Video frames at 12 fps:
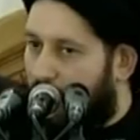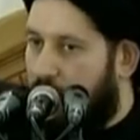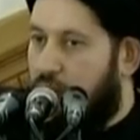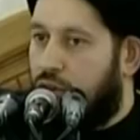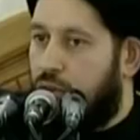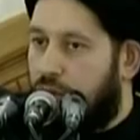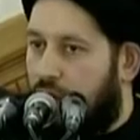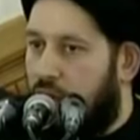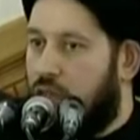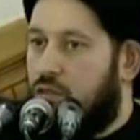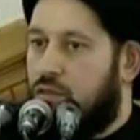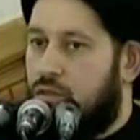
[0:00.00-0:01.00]
بعضكم
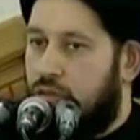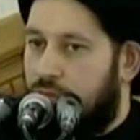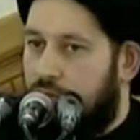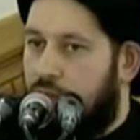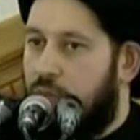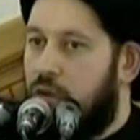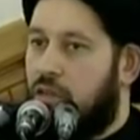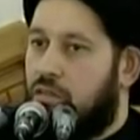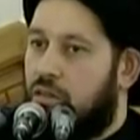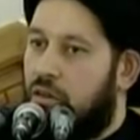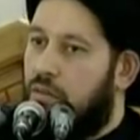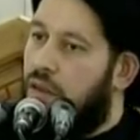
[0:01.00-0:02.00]
رأيتم
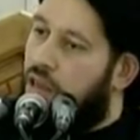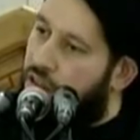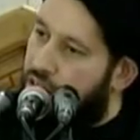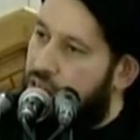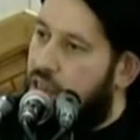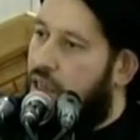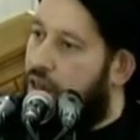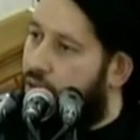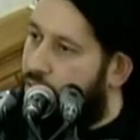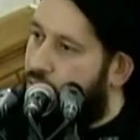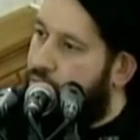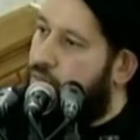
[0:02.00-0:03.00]
سمعتم القضية
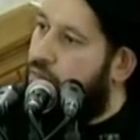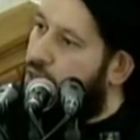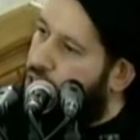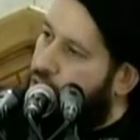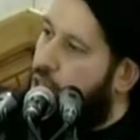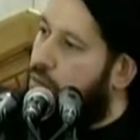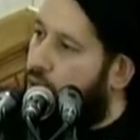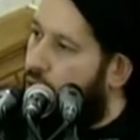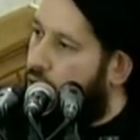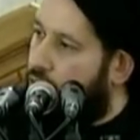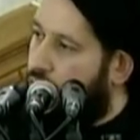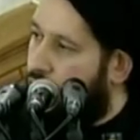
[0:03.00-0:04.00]

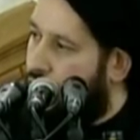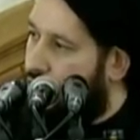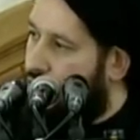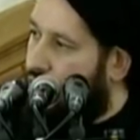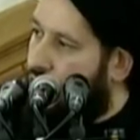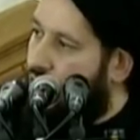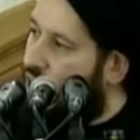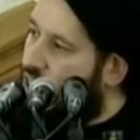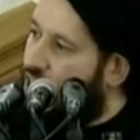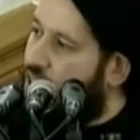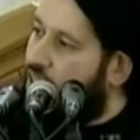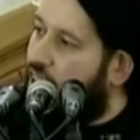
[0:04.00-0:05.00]
باستمرار يعني
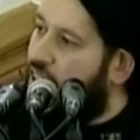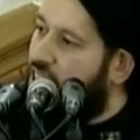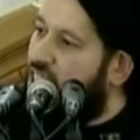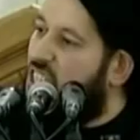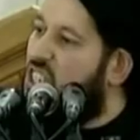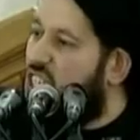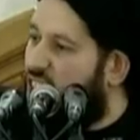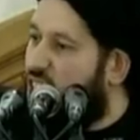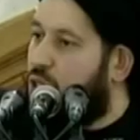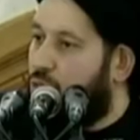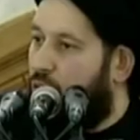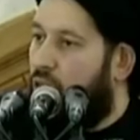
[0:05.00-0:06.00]
ليست قضية
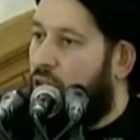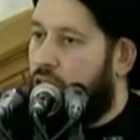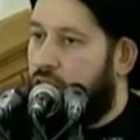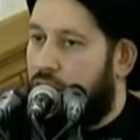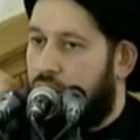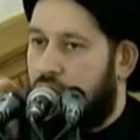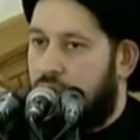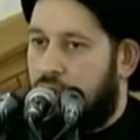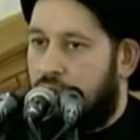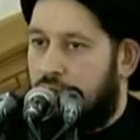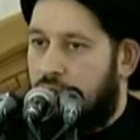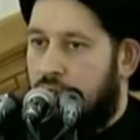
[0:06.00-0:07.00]
شخص واحد
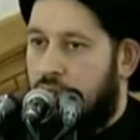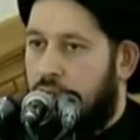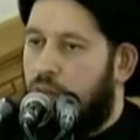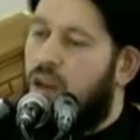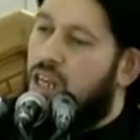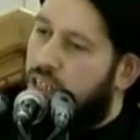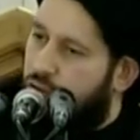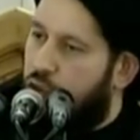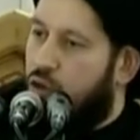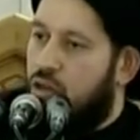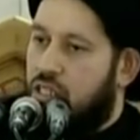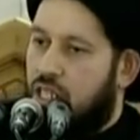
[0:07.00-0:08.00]
ولكن في
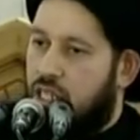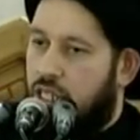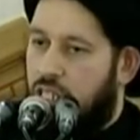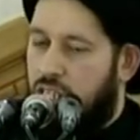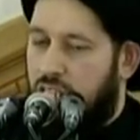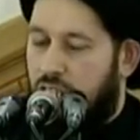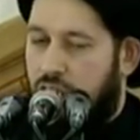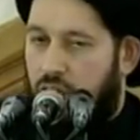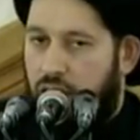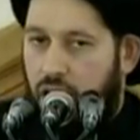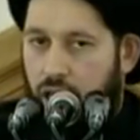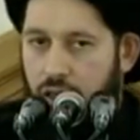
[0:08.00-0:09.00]
كل سنة تتجدد
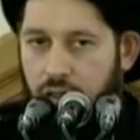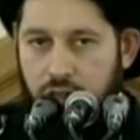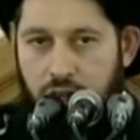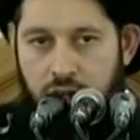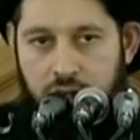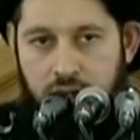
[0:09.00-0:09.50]
هذه القضايا